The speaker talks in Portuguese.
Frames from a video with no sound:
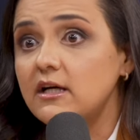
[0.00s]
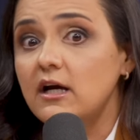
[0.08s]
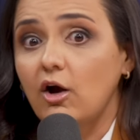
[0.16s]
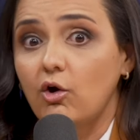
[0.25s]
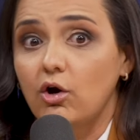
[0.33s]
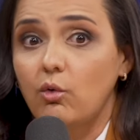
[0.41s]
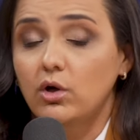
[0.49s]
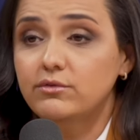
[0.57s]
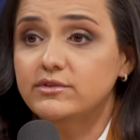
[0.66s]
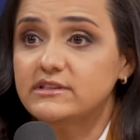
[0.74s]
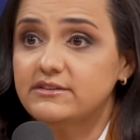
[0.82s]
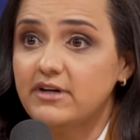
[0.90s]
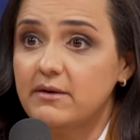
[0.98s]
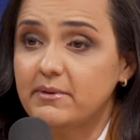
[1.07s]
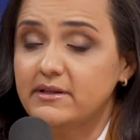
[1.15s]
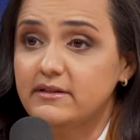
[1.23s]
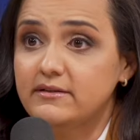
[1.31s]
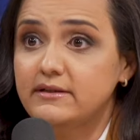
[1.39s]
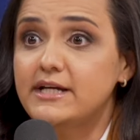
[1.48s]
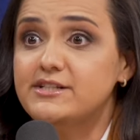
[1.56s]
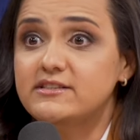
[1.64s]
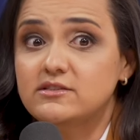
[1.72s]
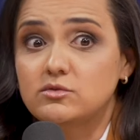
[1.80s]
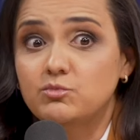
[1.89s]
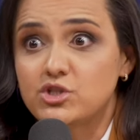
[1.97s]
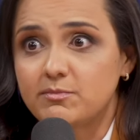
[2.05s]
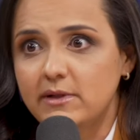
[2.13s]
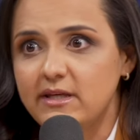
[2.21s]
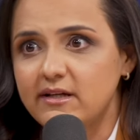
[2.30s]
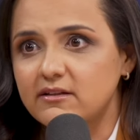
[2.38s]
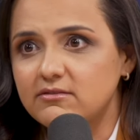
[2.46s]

Agora, quando você vai para a internet, isso se multiplica.